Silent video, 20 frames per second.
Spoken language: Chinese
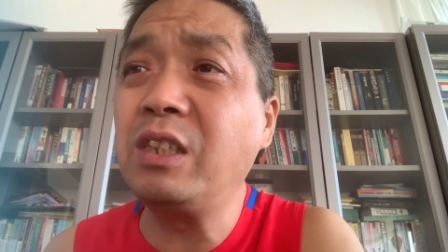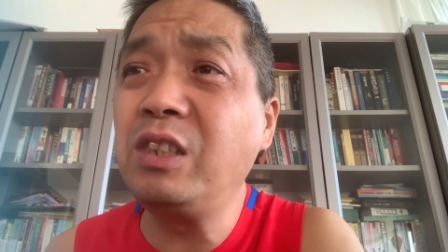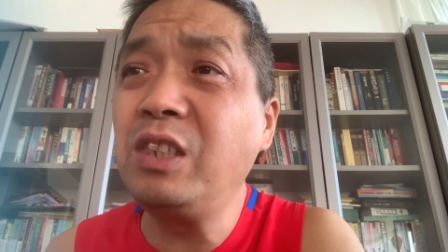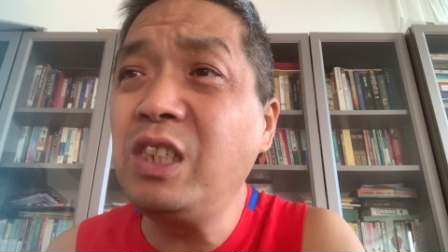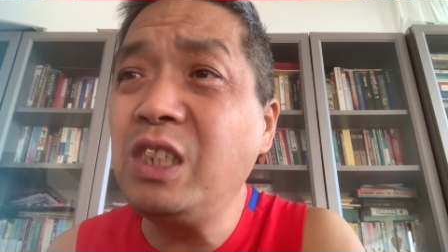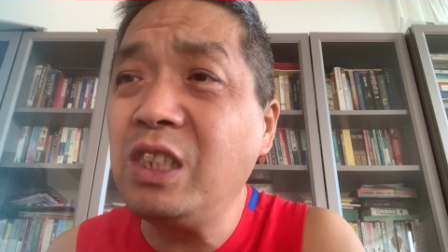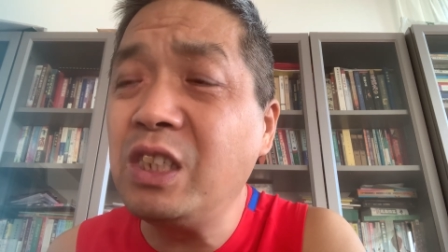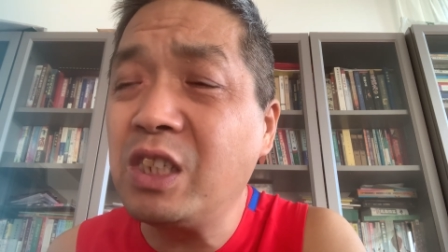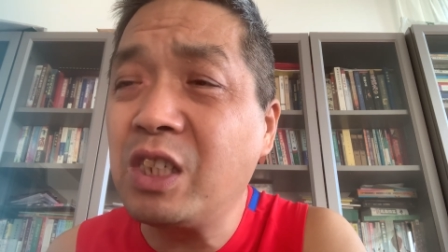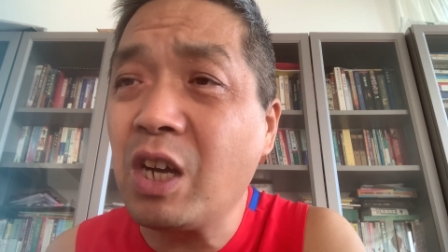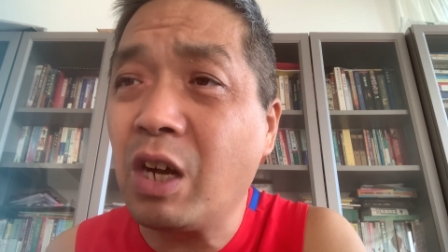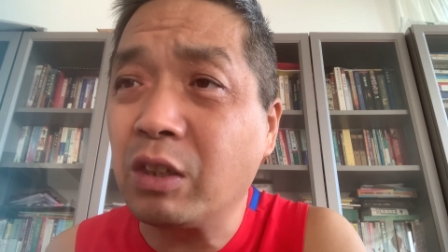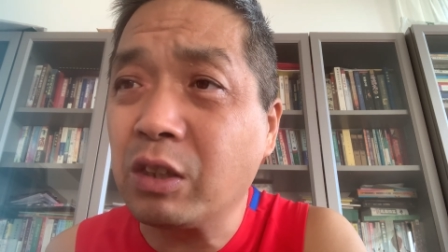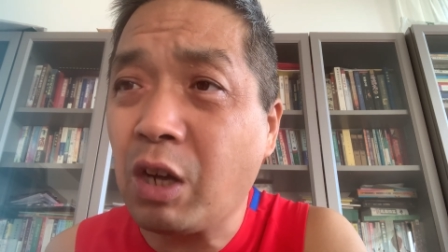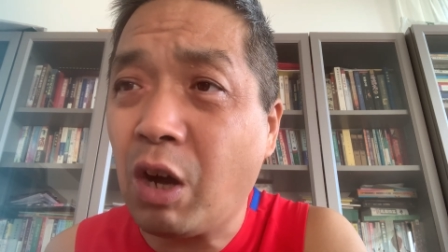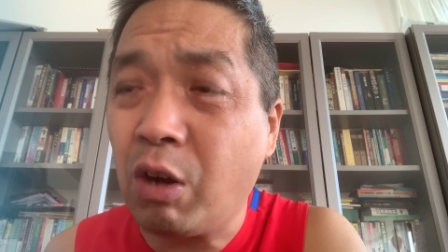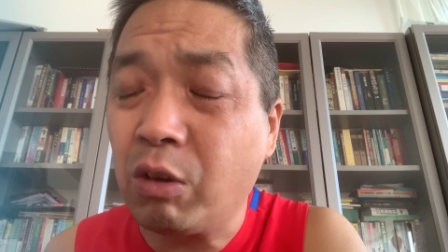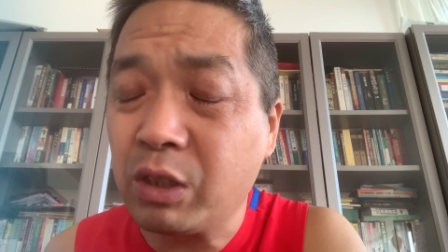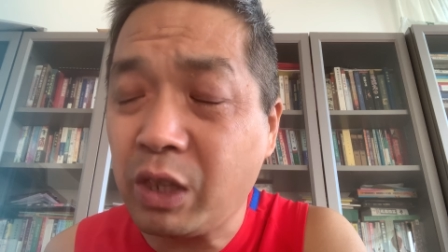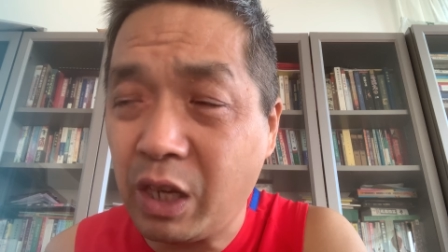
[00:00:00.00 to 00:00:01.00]
逆向
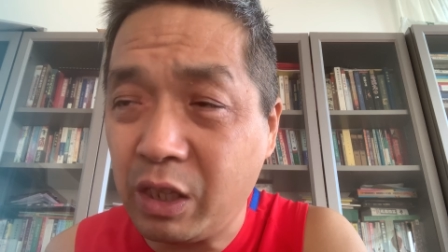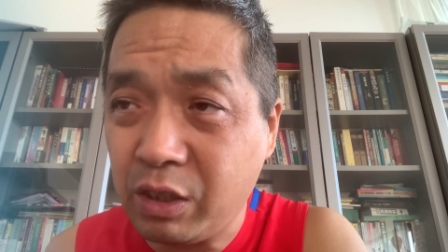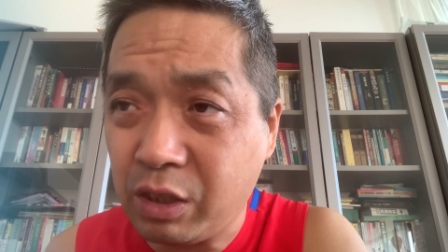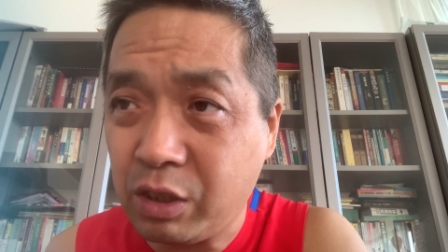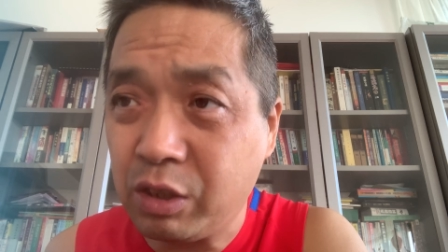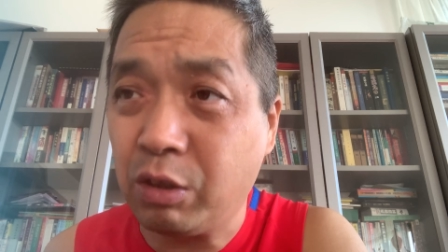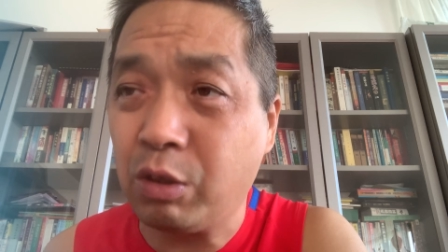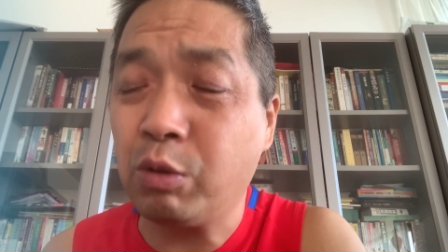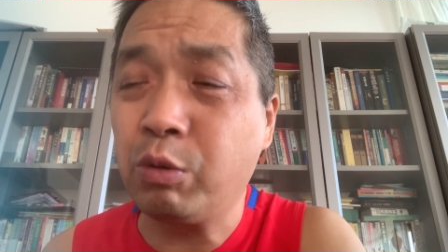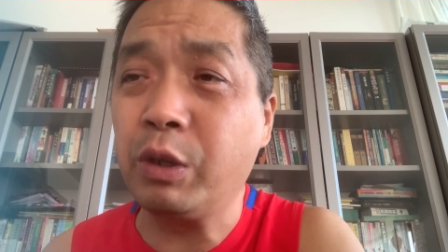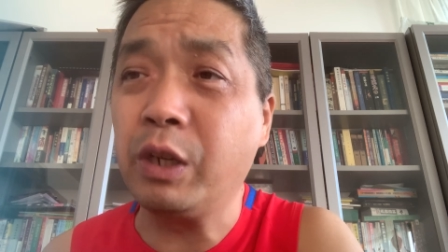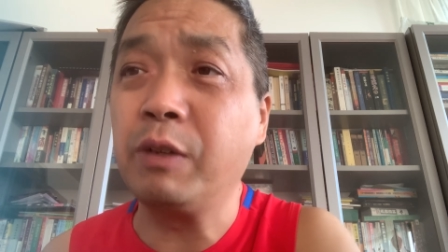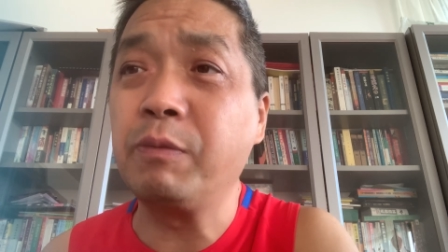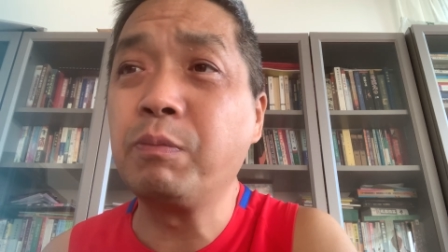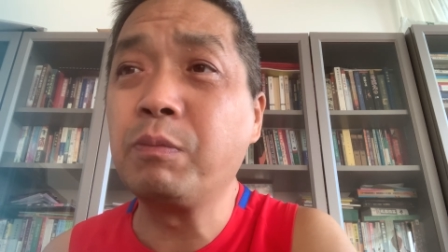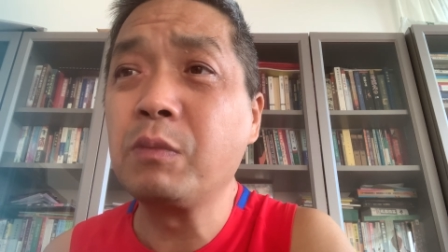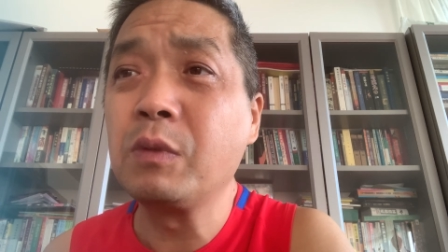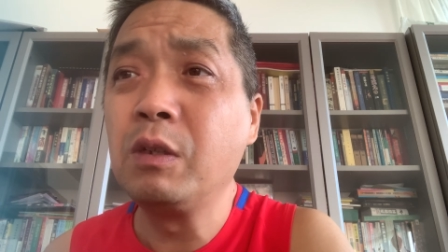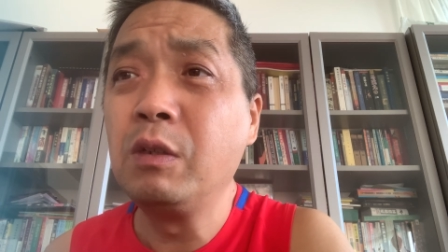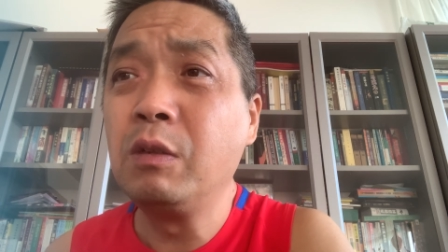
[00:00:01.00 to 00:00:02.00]
淘汰的社会，
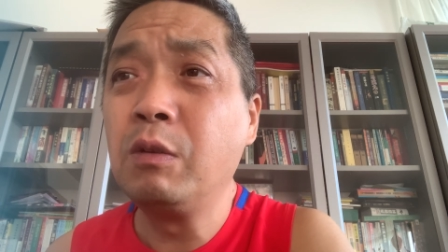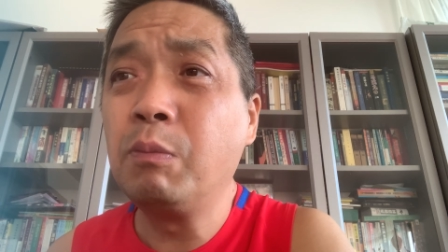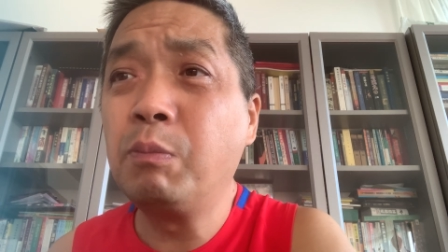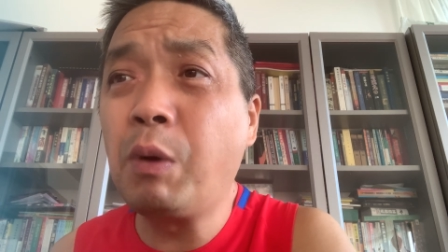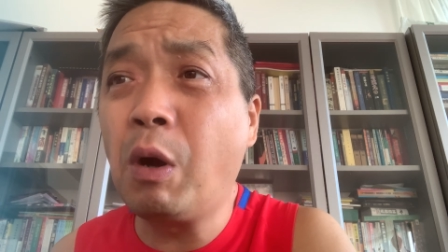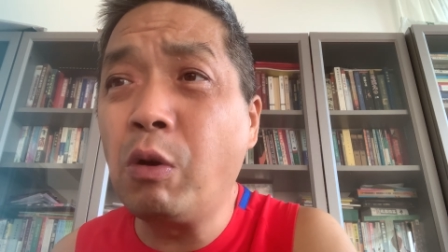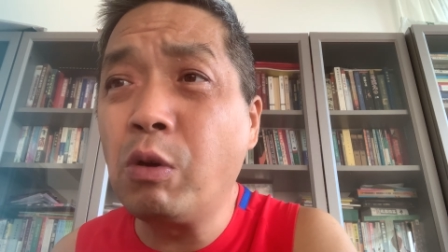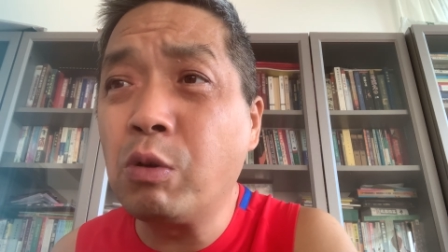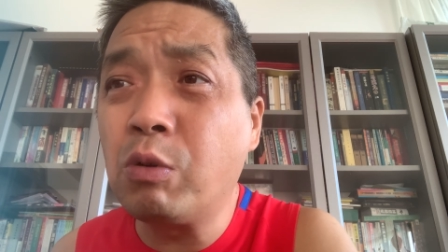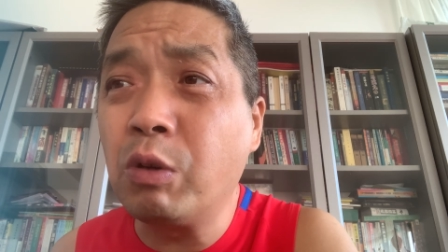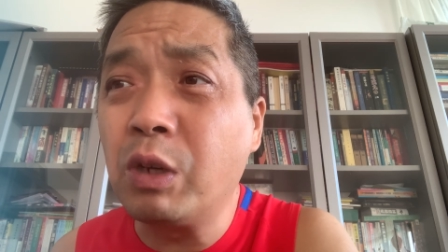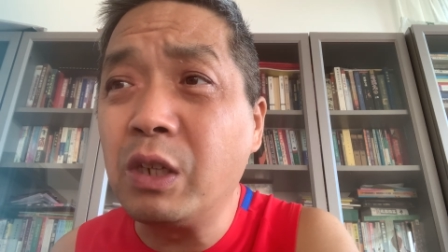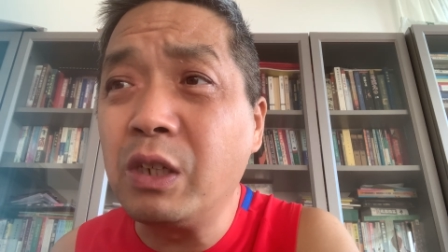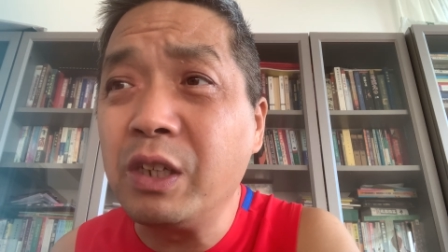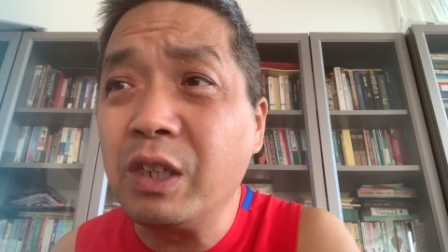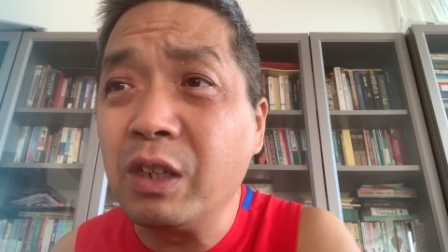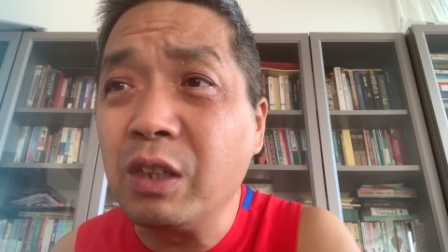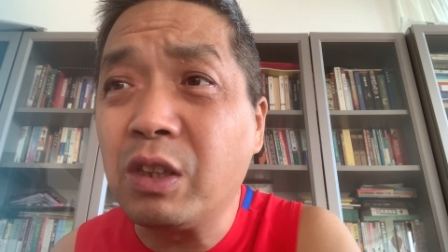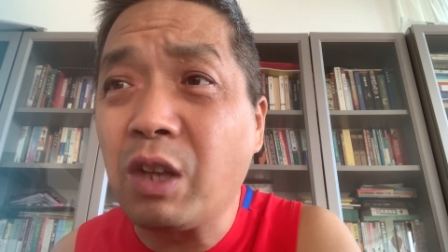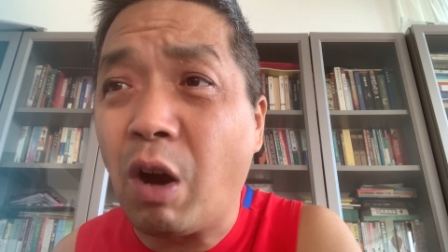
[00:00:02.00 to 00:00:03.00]
包括
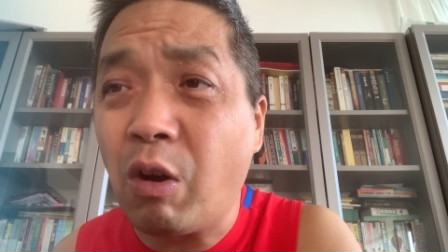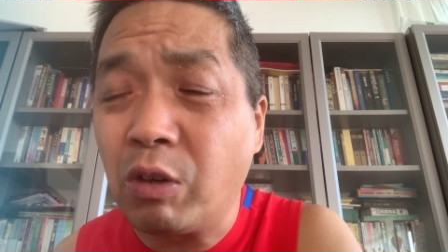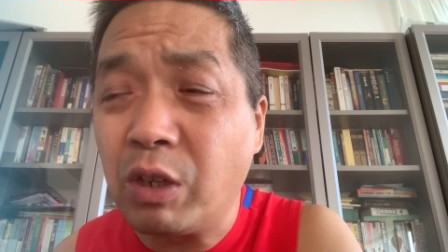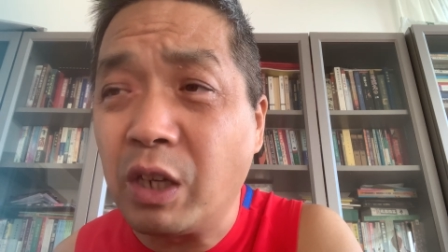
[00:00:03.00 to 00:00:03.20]
领导